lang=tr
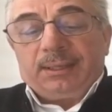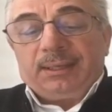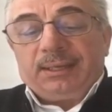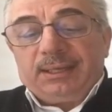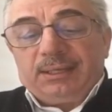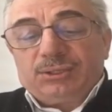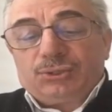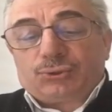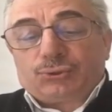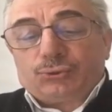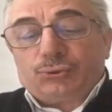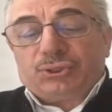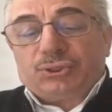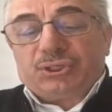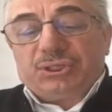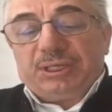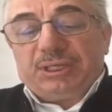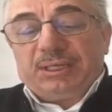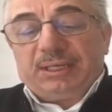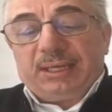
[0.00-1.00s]
insü
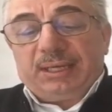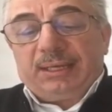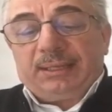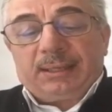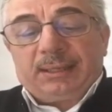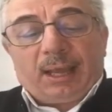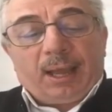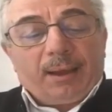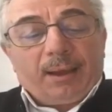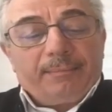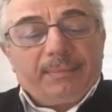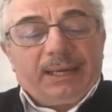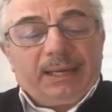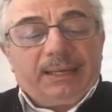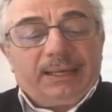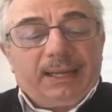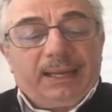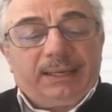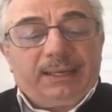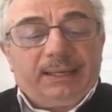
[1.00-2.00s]
cinnin
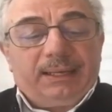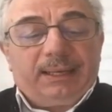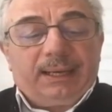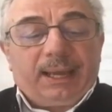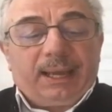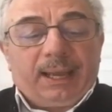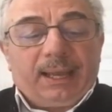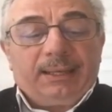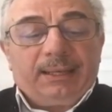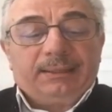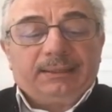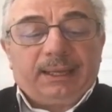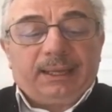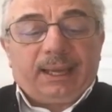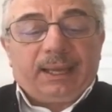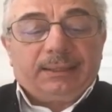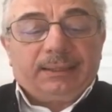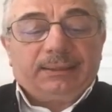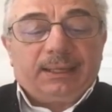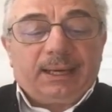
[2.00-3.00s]
amelleriyle
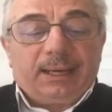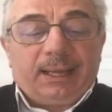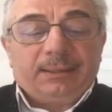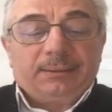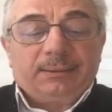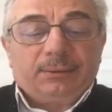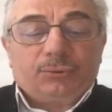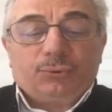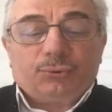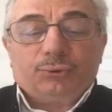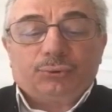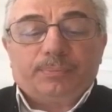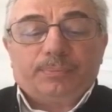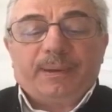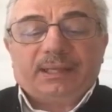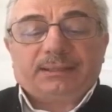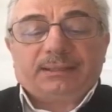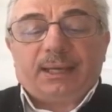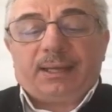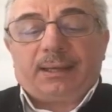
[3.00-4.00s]
elde edilen
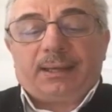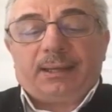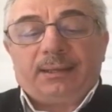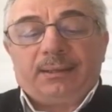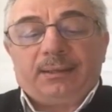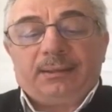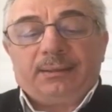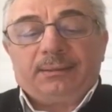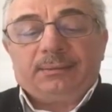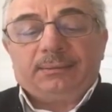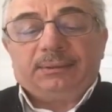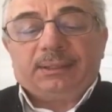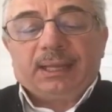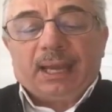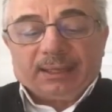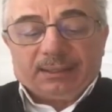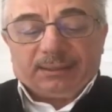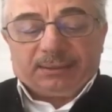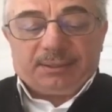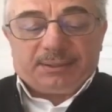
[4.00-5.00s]
kurbete
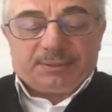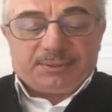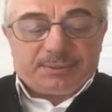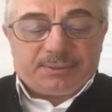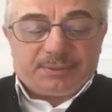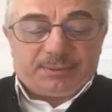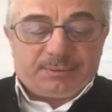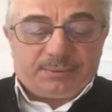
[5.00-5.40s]
denktir.